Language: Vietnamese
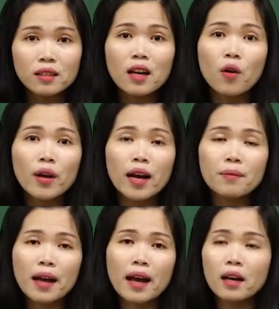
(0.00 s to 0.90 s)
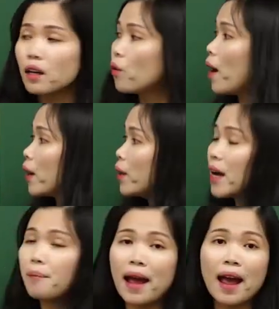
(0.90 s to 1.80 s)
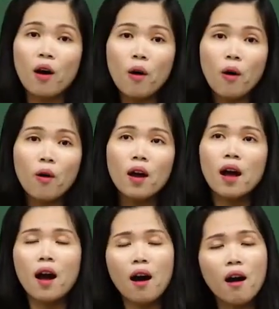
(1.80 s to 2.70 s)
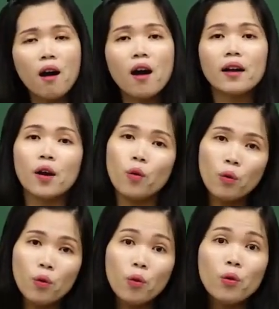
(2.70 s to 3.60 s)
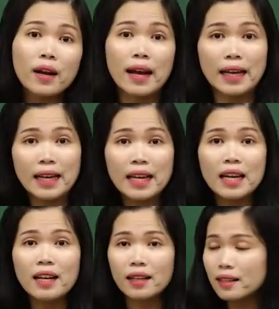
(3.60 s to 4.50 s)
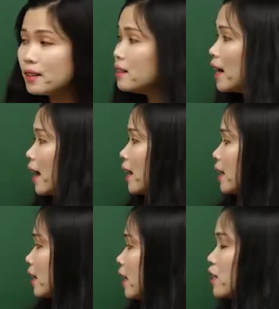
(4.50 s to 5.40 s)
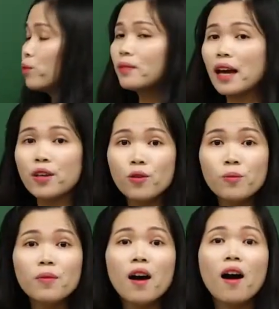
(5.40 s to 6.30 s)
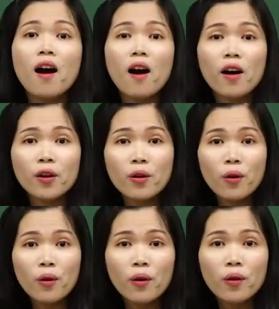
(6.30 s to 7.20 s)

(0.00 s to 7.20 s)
tức là nguyên âm khác ngoài nguyên âm a o, o nè, u nè, i nè, ư nè thì chúng ta dùng o vô.